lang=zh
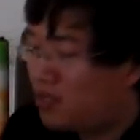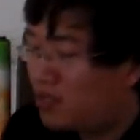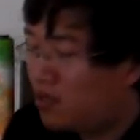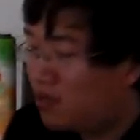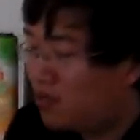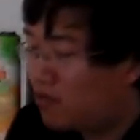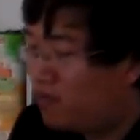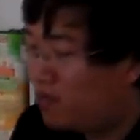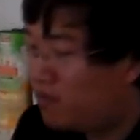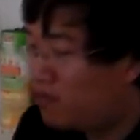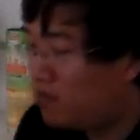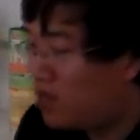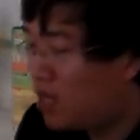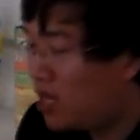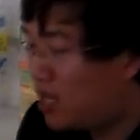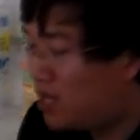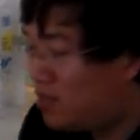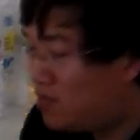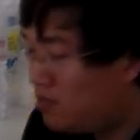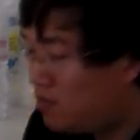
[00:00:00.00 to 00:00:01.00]
又复
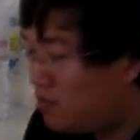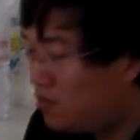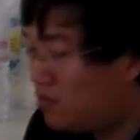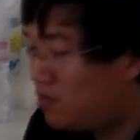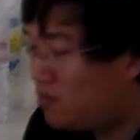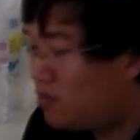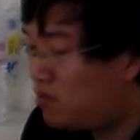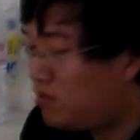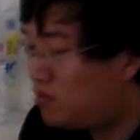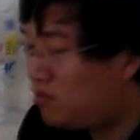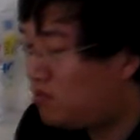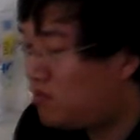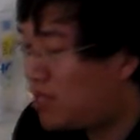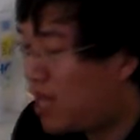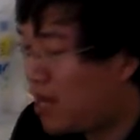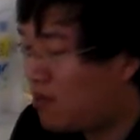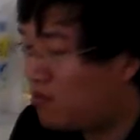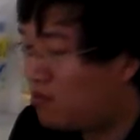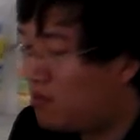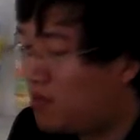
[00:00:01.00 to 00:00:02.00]
横渠诸
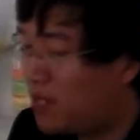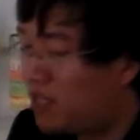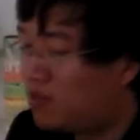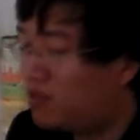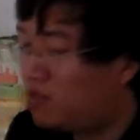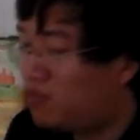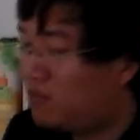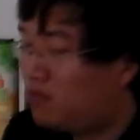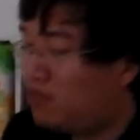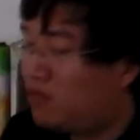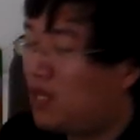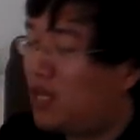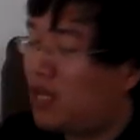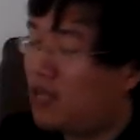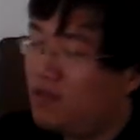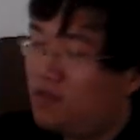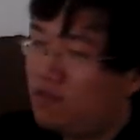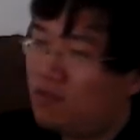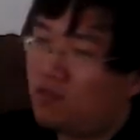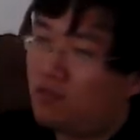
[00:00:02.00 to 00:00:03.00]
大儒辈出，
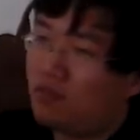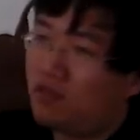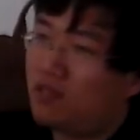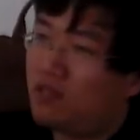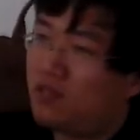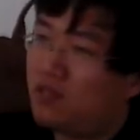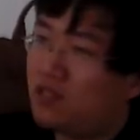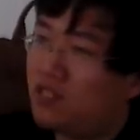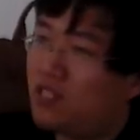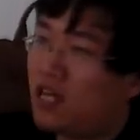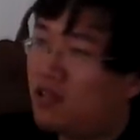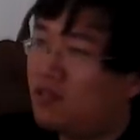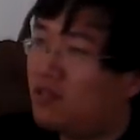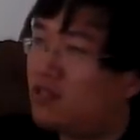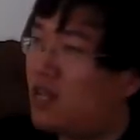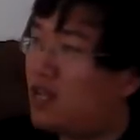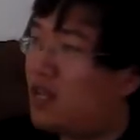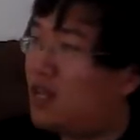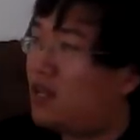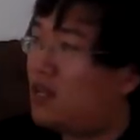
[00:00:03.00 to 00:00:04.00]
横渠就是张
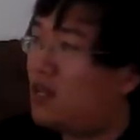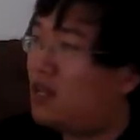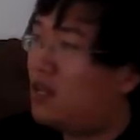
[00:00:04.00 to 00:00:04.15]
载，